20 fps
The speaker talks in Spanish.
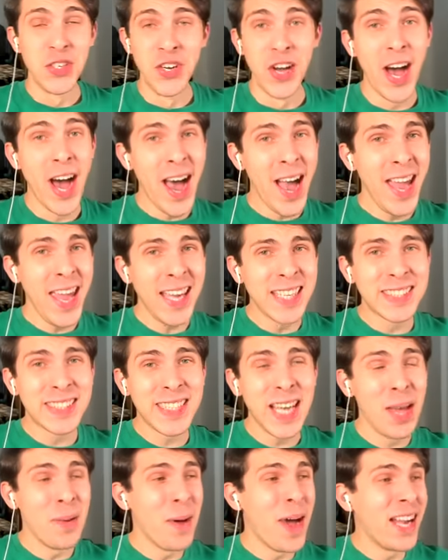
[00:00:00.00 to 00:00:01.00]
¡Ahí
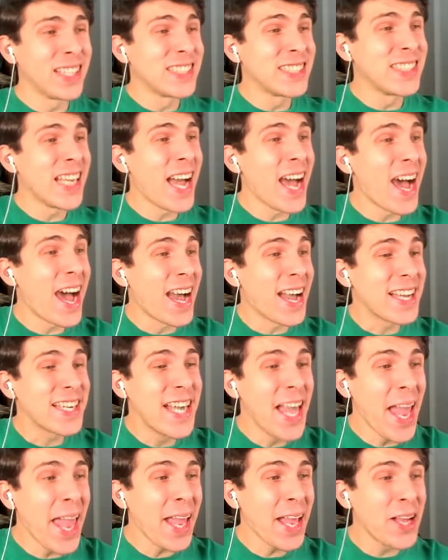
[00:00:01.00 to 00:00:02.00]
se marcha!
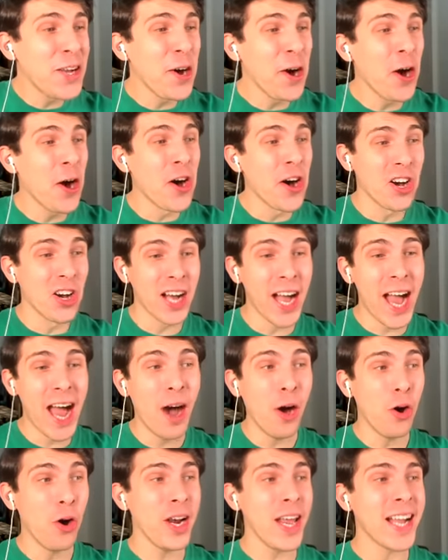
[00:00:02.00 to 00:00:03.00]
¡King Kong!
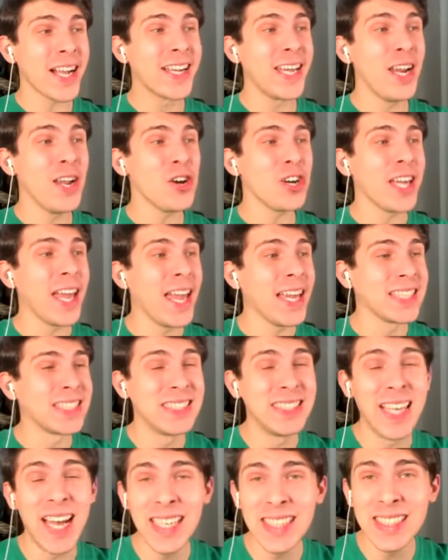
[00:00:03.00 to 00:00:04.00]
Ahora creo que
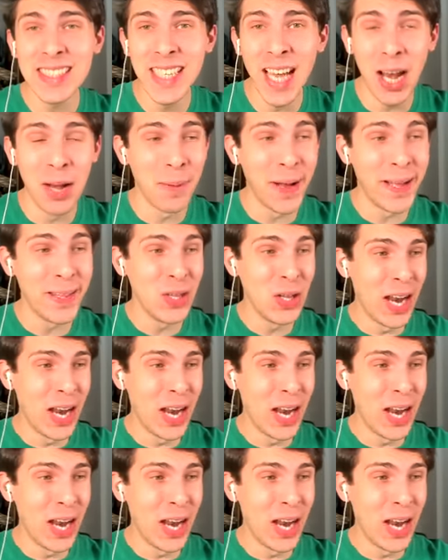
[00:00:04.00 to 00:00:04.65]
está salvando